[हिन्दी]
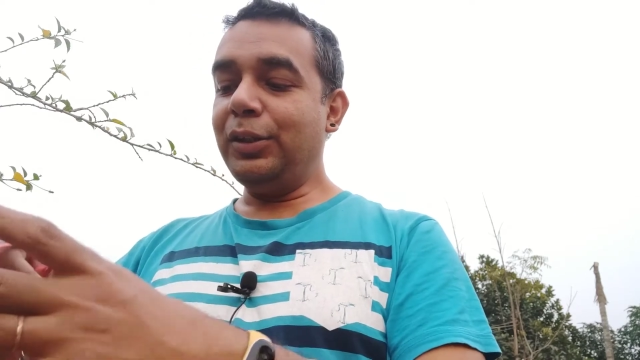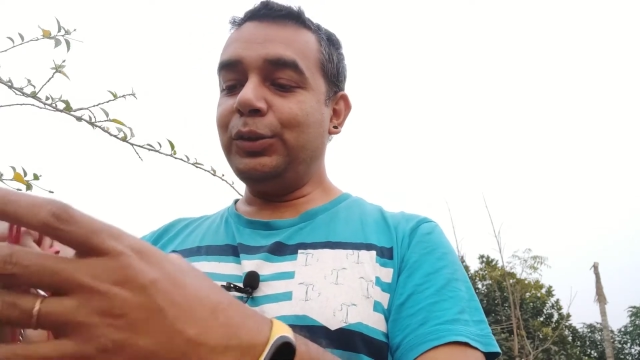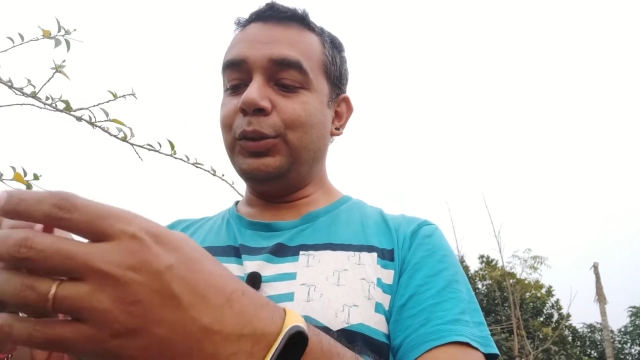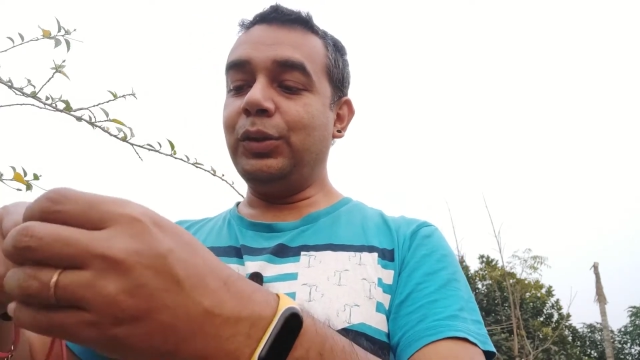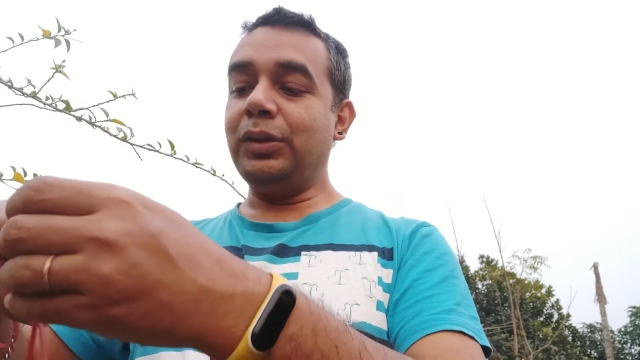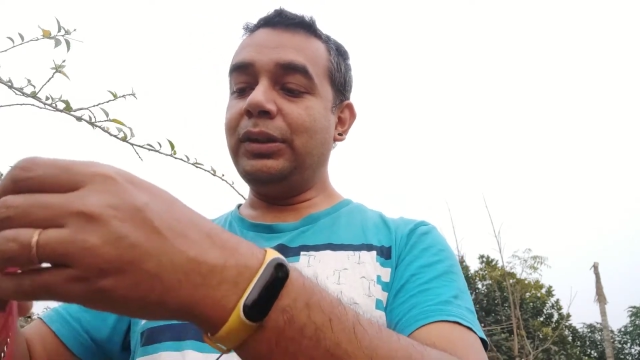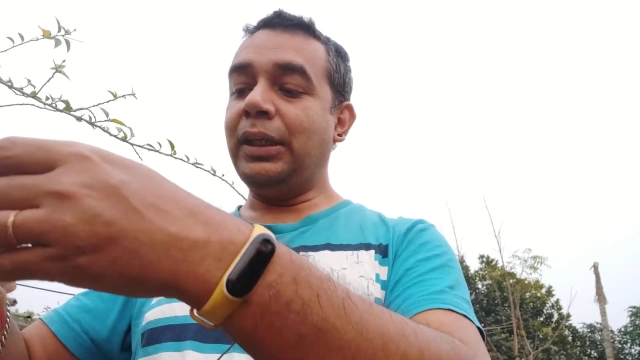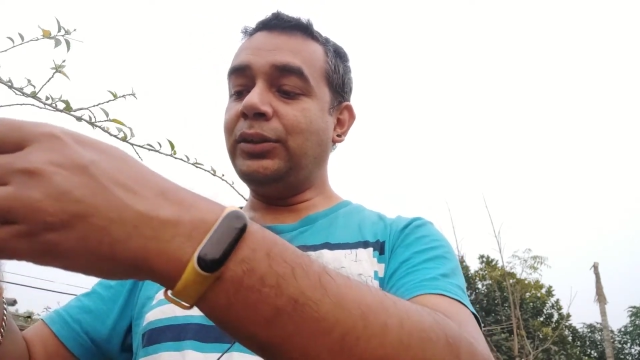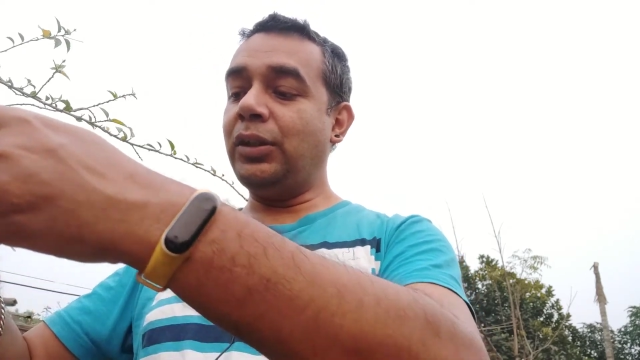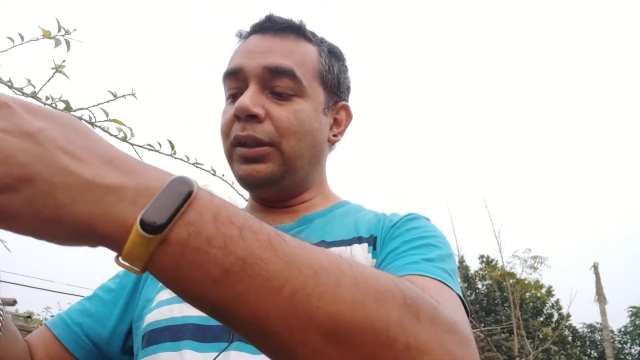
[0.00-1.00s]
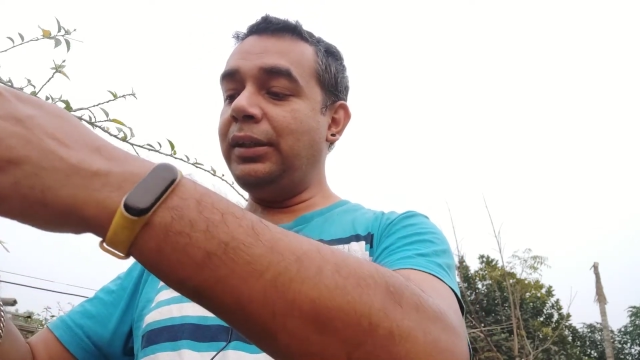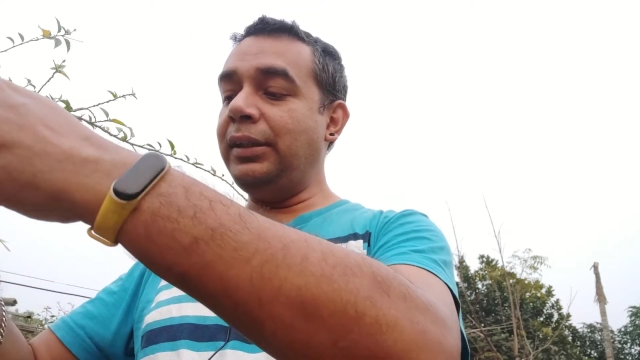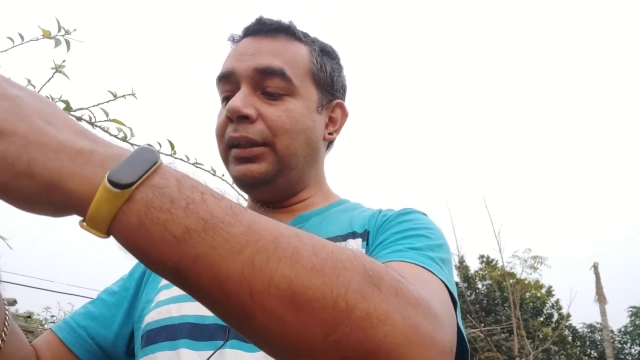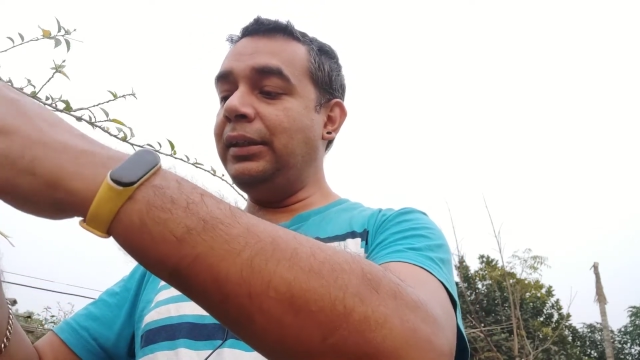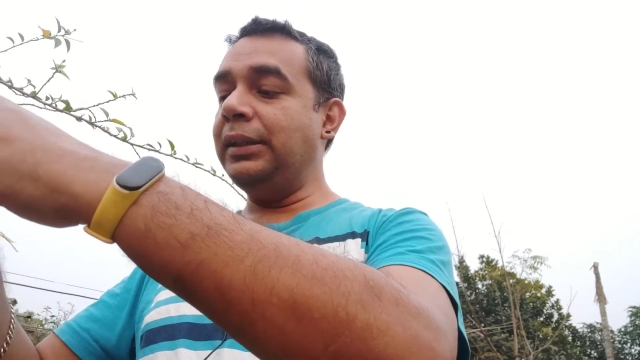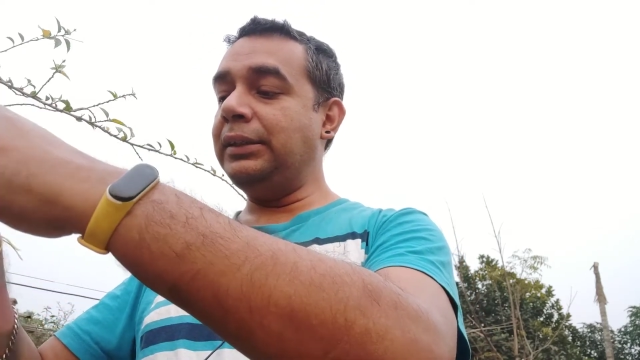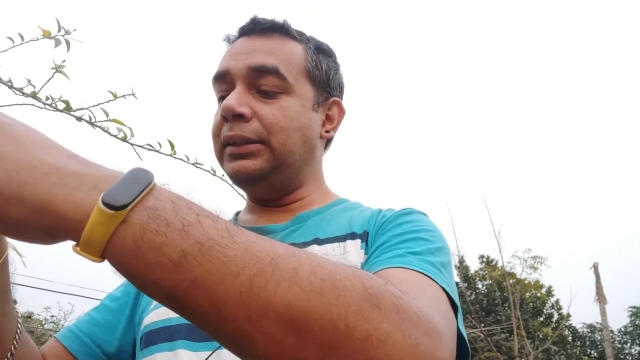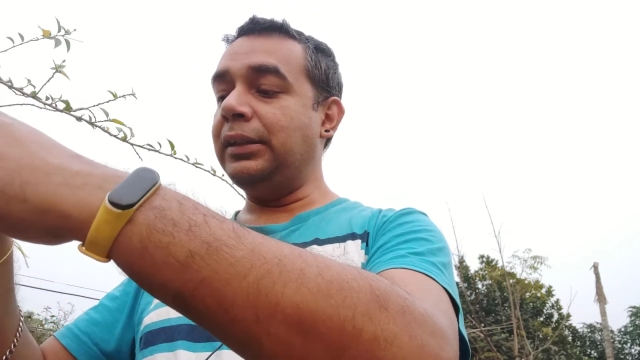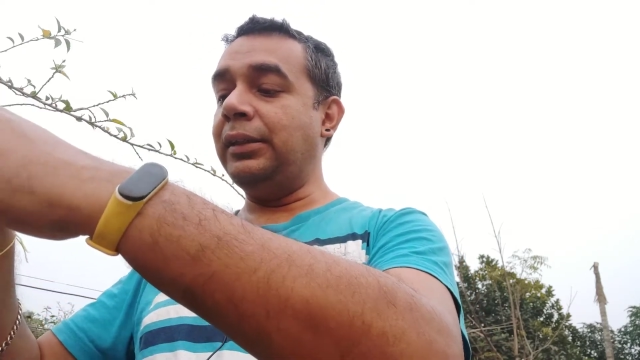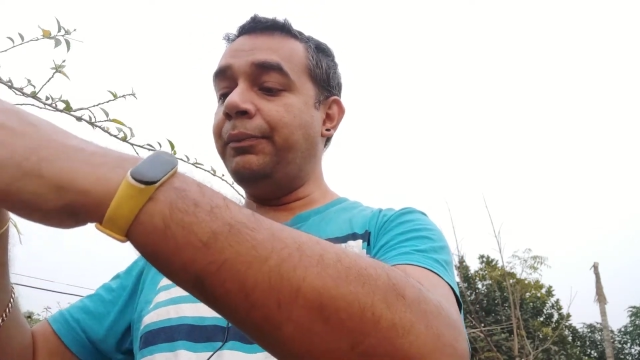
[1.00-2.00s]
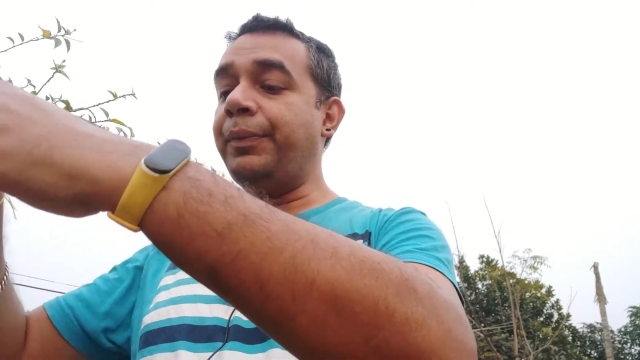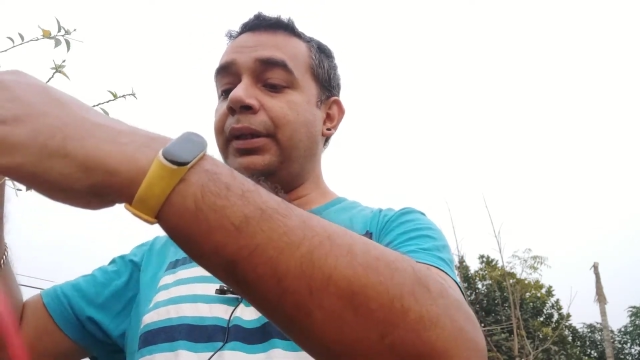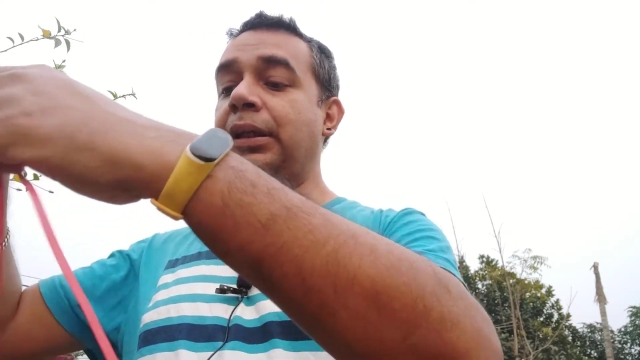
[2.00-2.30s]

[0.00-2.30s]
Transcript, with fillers: so that's all in in this um,